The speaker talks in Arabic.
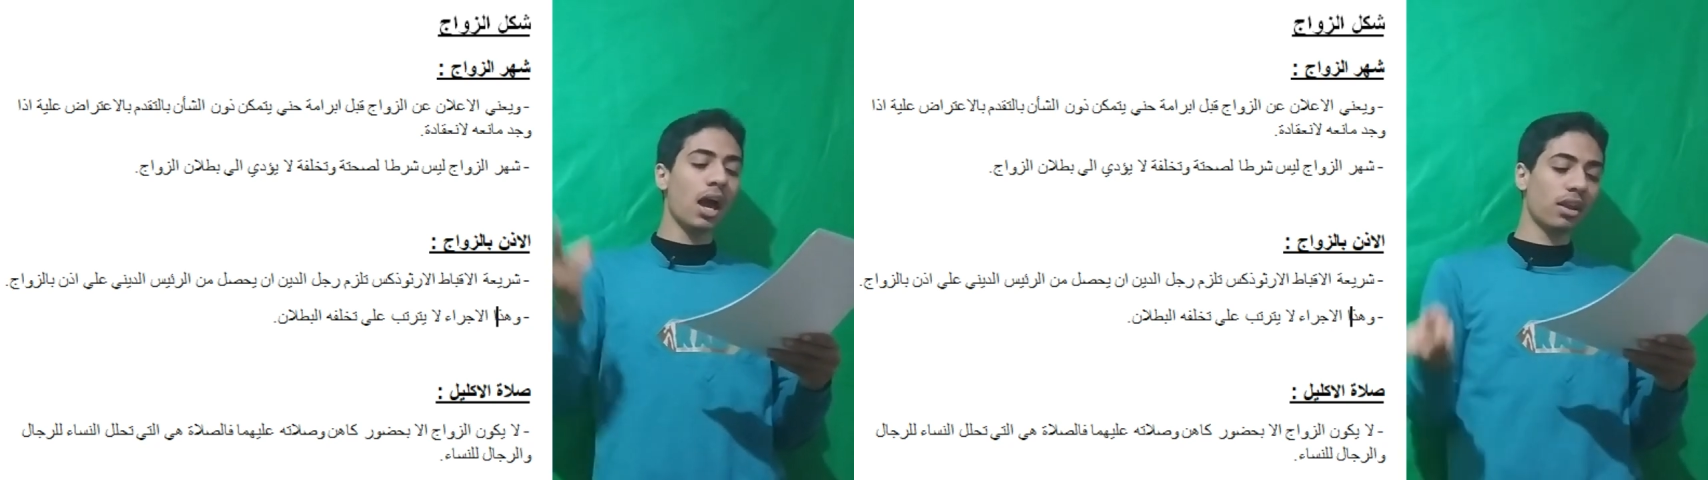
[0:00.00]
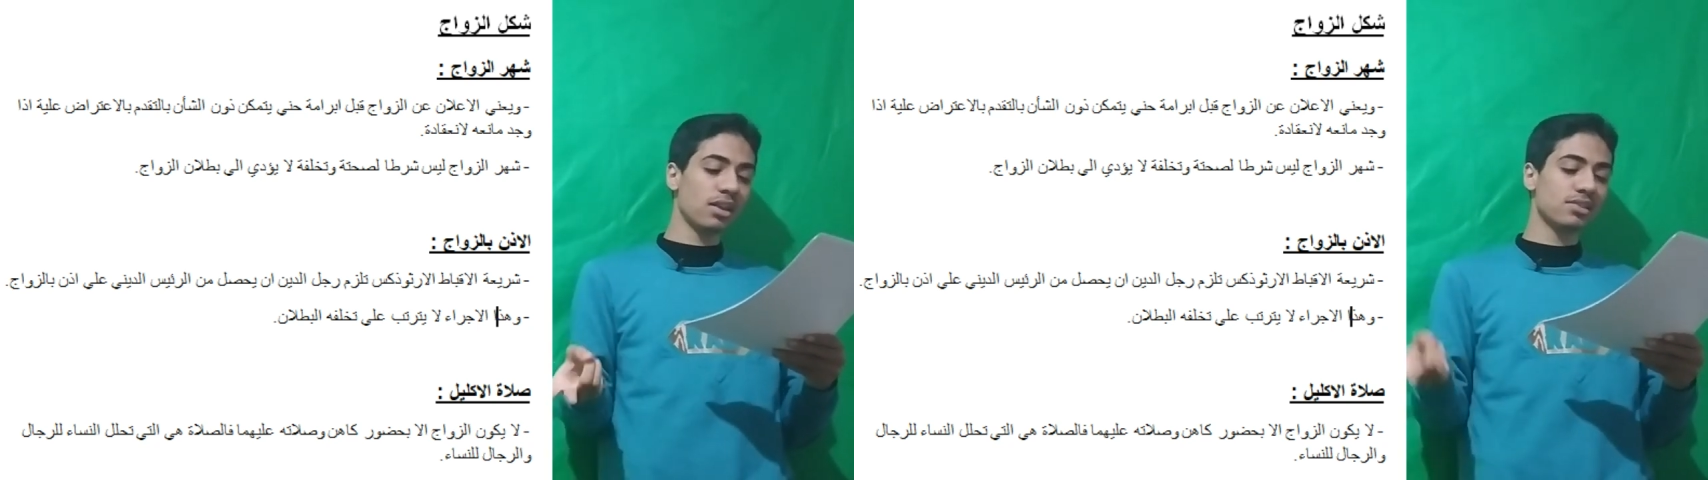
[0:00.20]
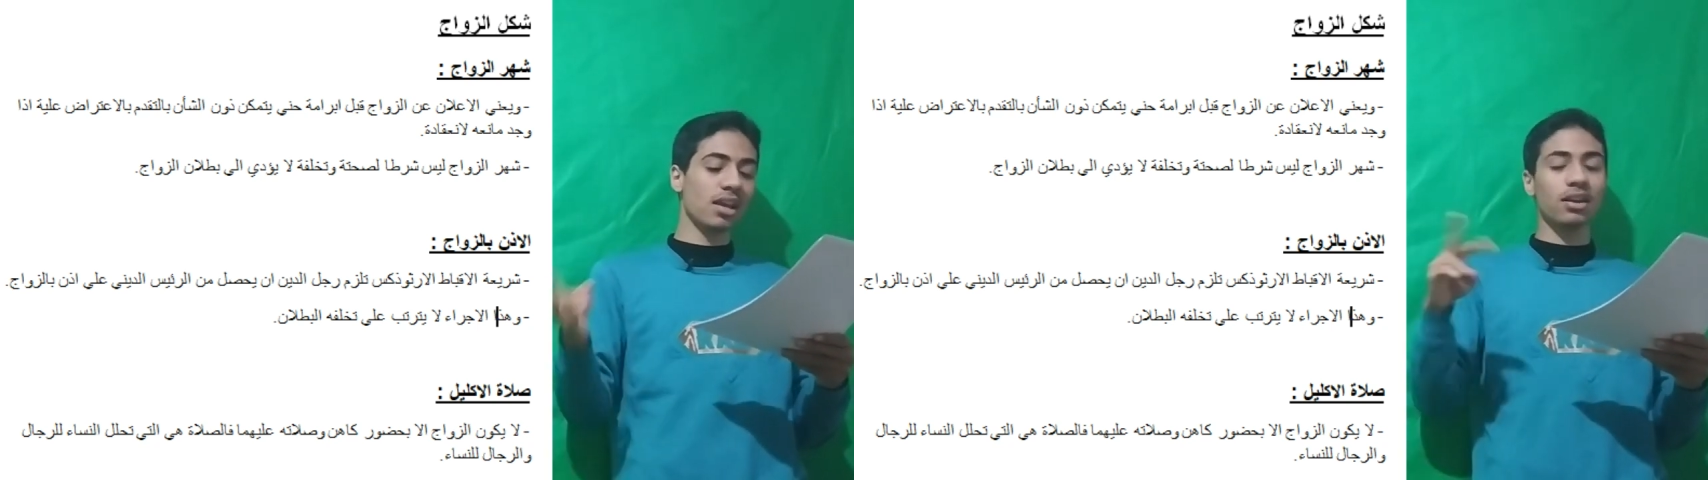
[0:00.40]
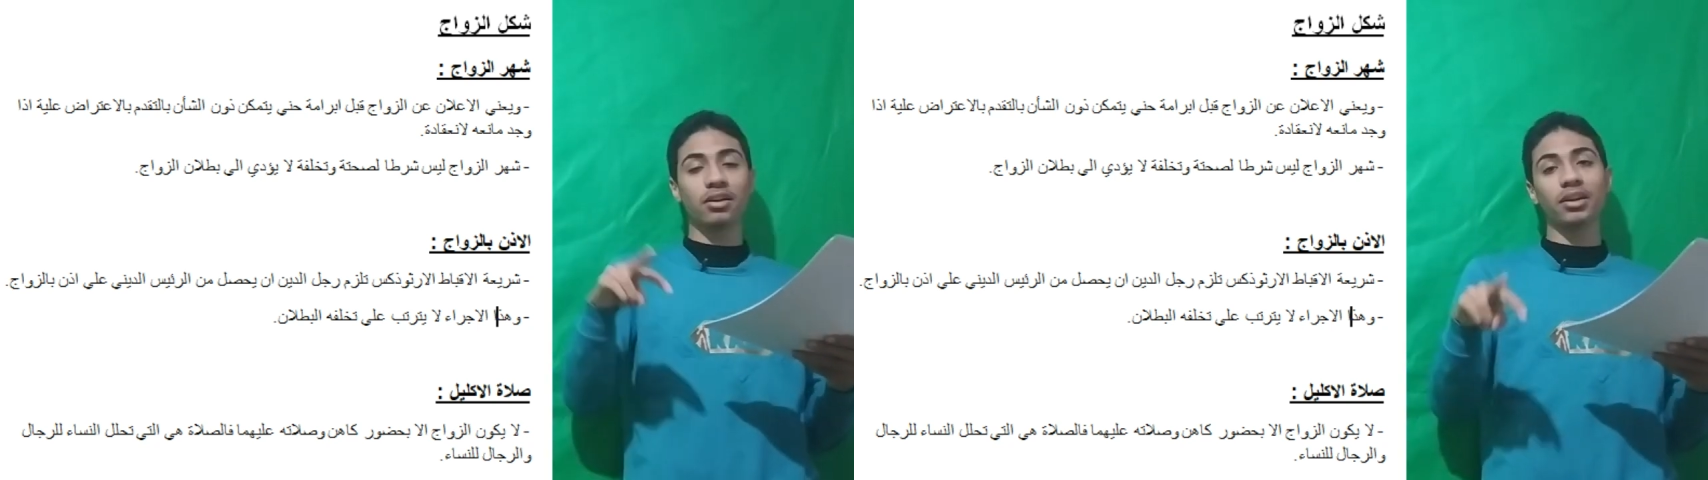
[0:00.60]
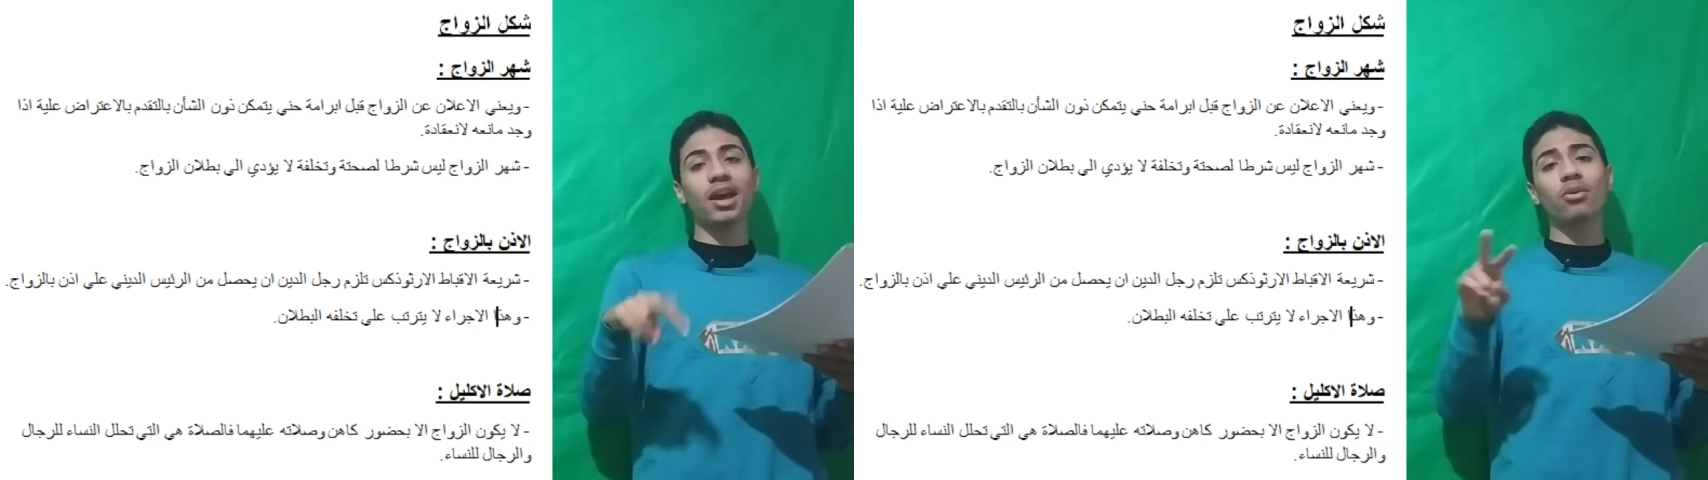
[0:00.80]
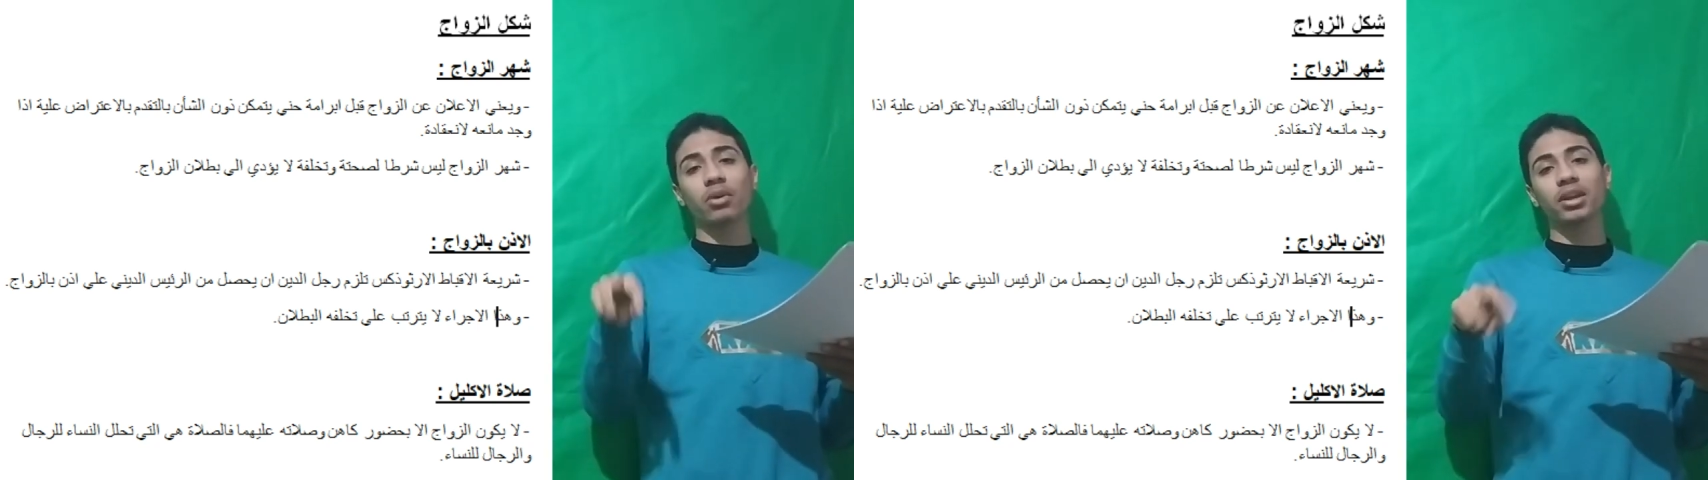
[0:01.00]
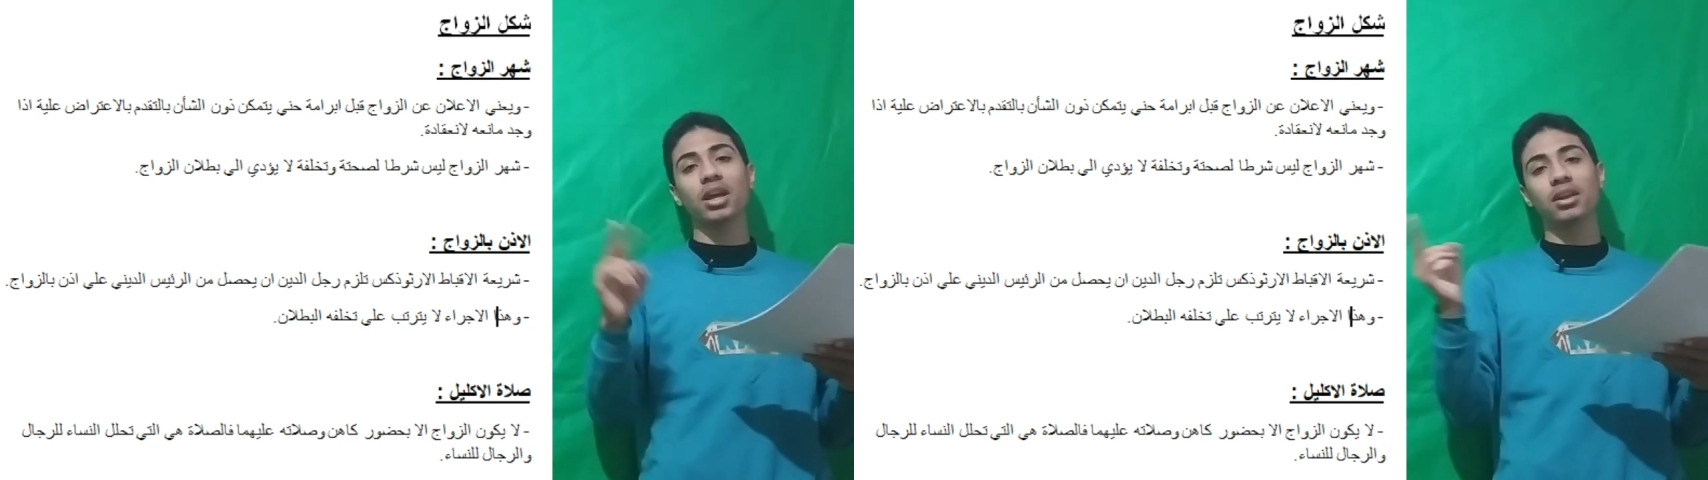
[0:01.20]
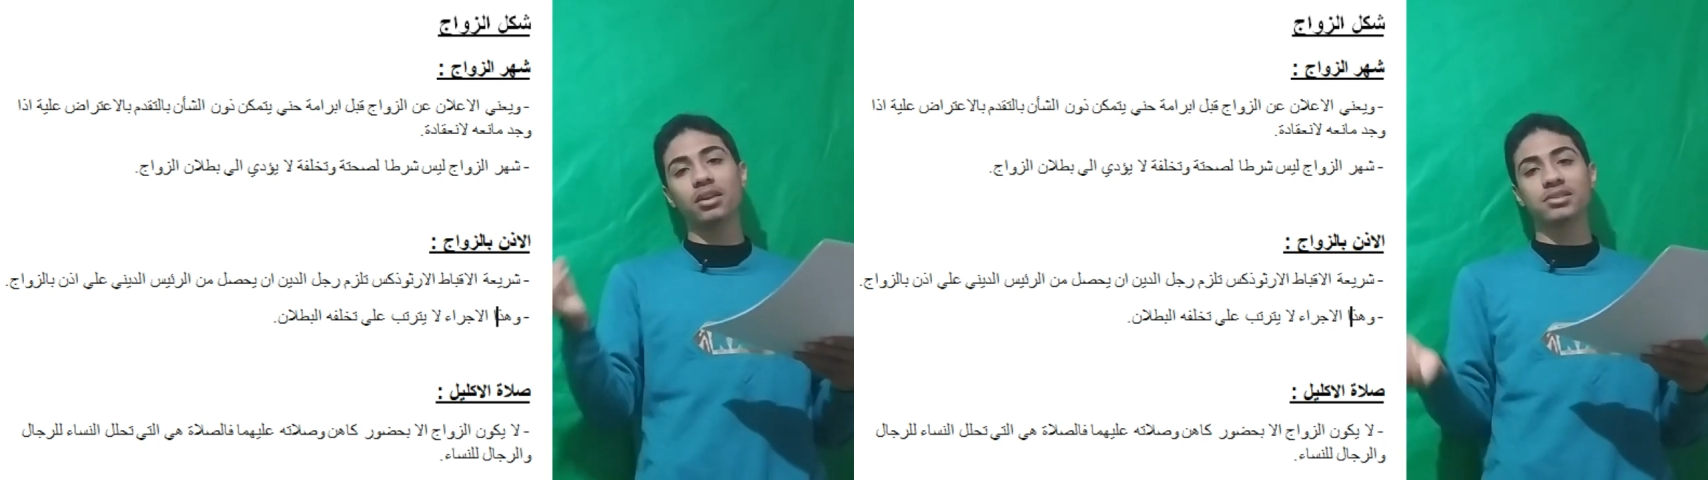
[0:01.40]
النساء للرجال
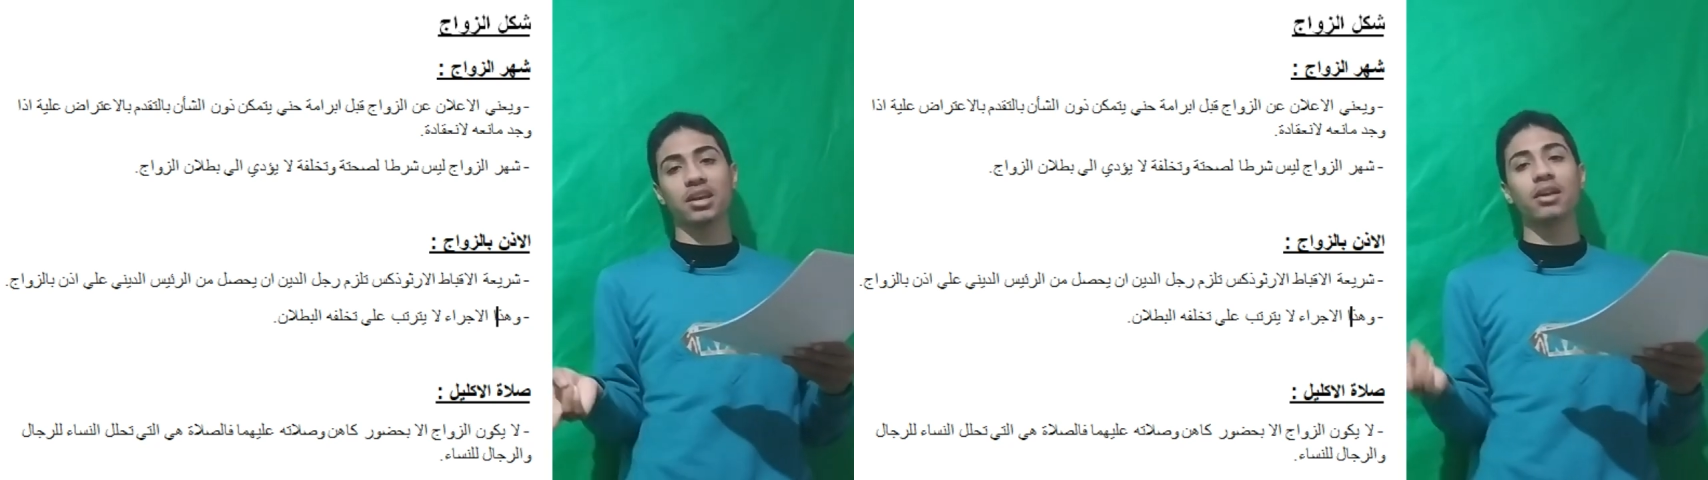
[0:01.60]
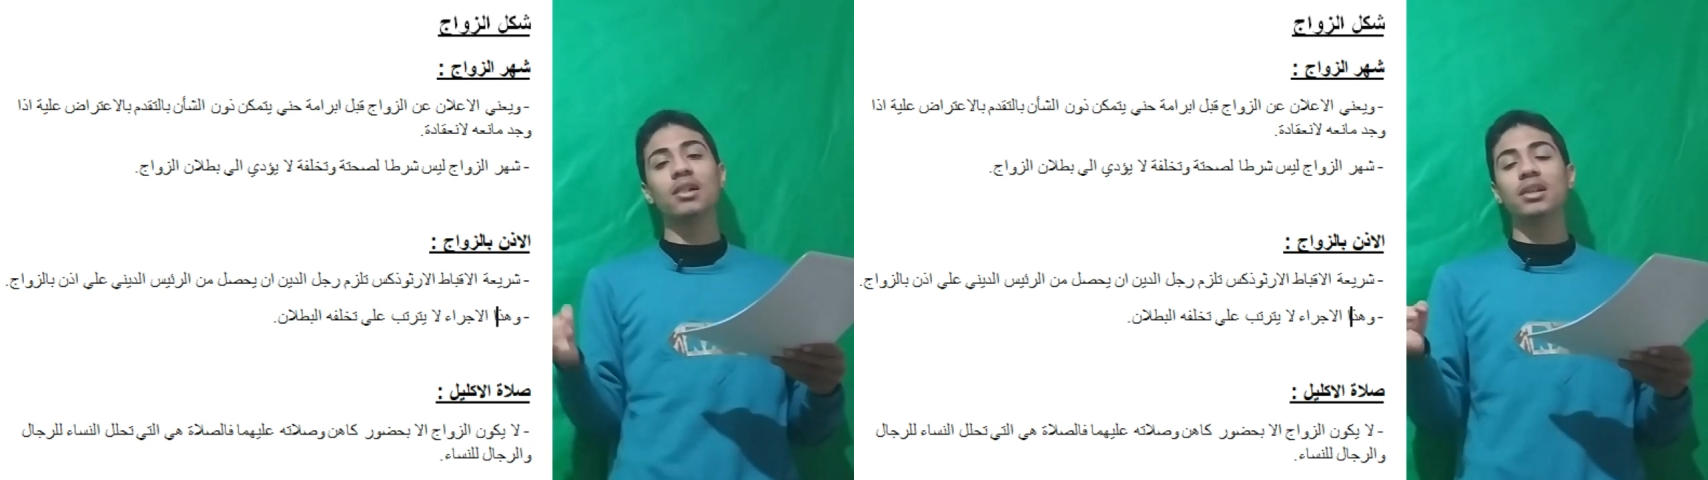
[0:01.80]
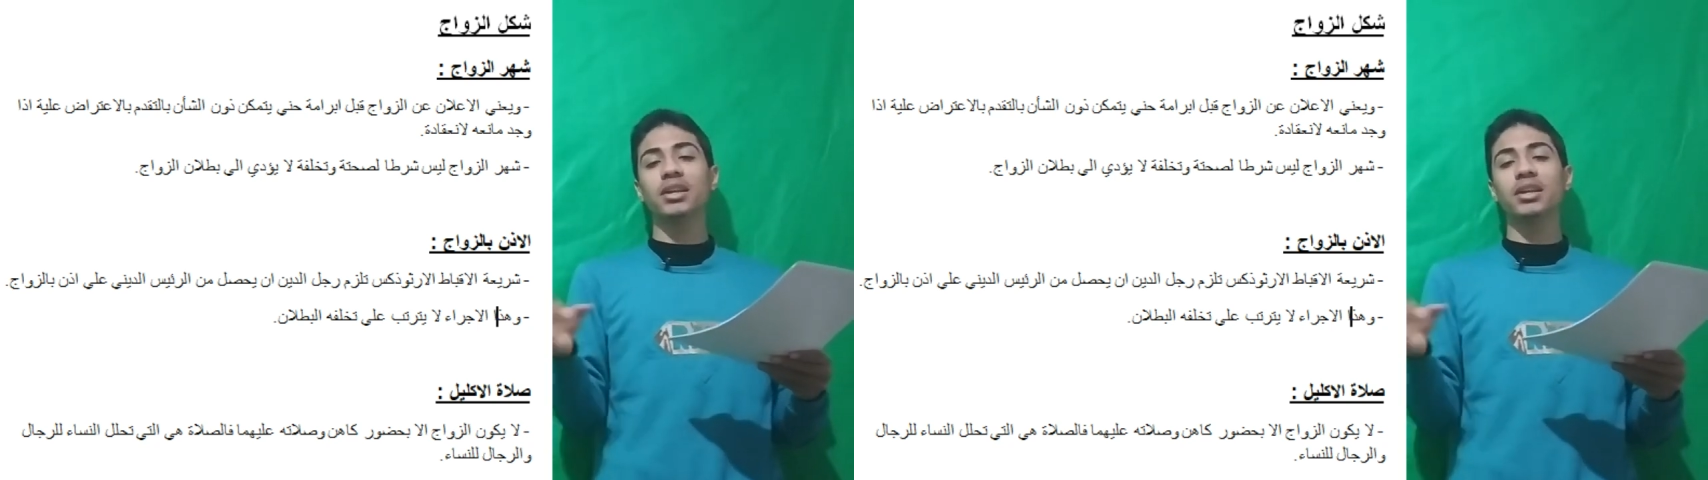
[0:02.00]
والرجال للنساء